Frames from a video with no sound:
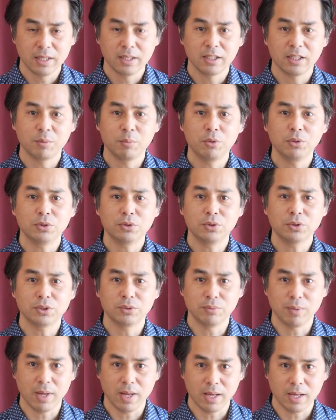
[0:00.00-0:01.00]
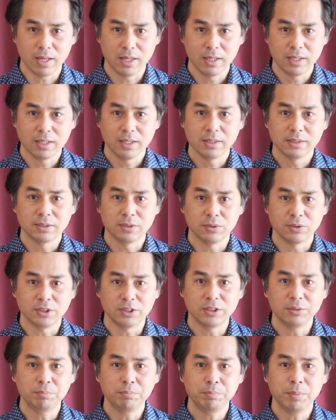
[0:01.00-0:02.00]
でもう一つはその
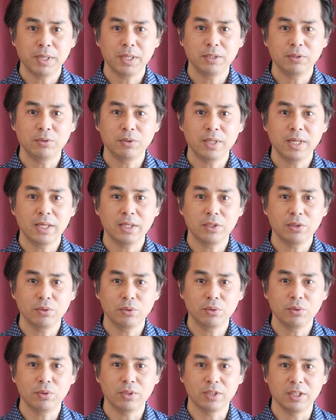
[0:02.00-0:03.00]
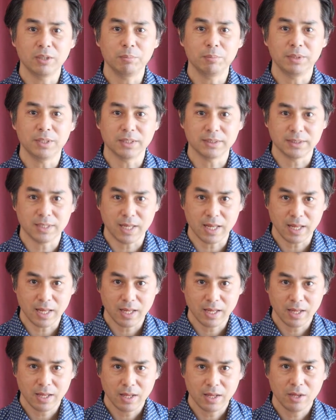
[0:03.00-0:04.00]
心配の内容の吟味ですね
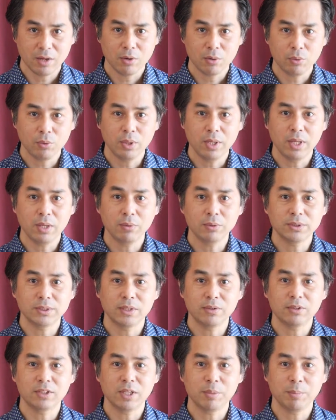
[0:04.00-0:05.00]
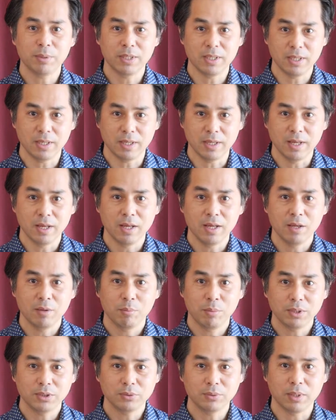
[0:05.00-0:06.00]
この辺をしていくために
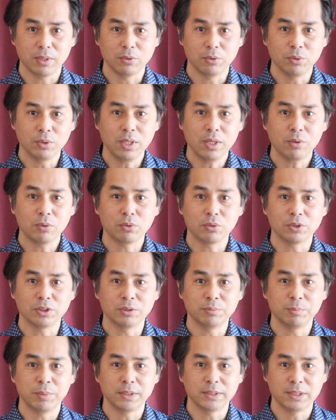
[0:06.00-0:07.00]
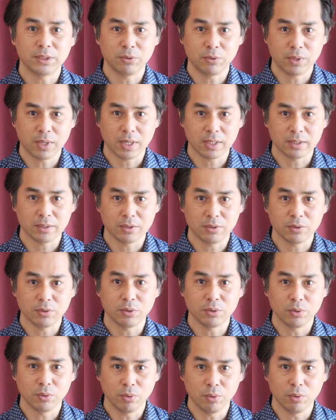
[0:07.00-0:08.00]
まずはどんなことを心配しているのかっていうこ
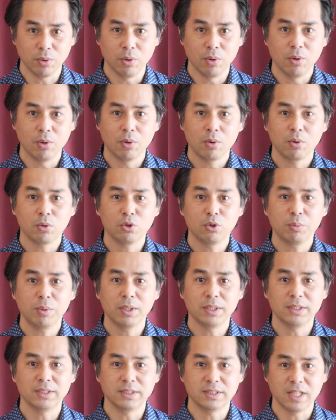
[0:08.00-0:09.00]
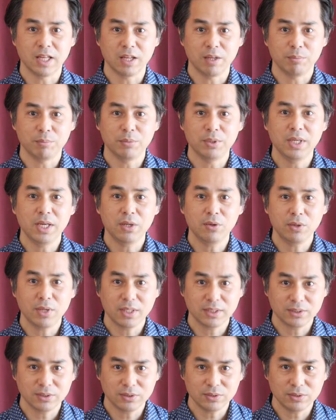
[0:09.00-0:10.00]
とを言葉にして見える化
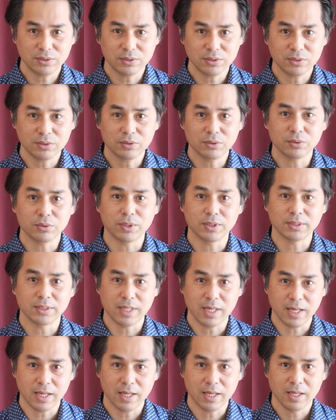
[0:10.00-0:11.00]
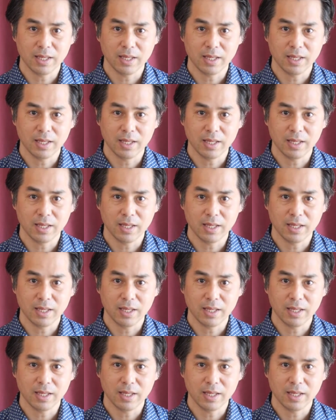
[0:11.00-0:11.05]
するっていうことですね